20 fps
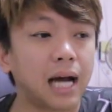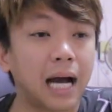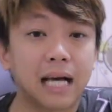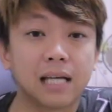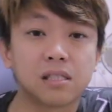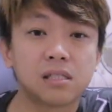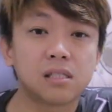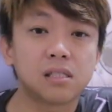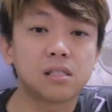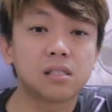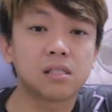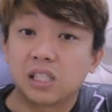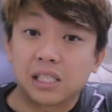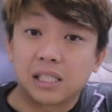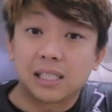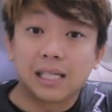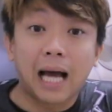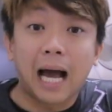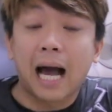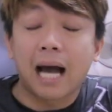还是
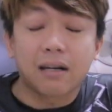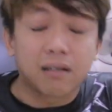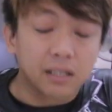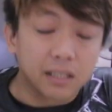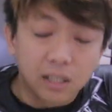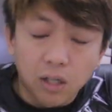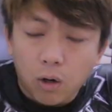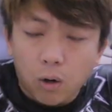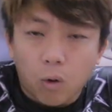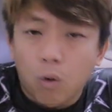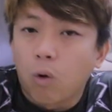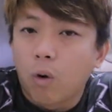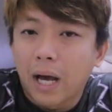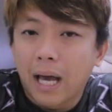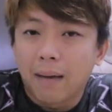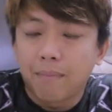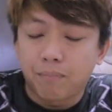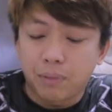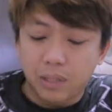其他人的 O M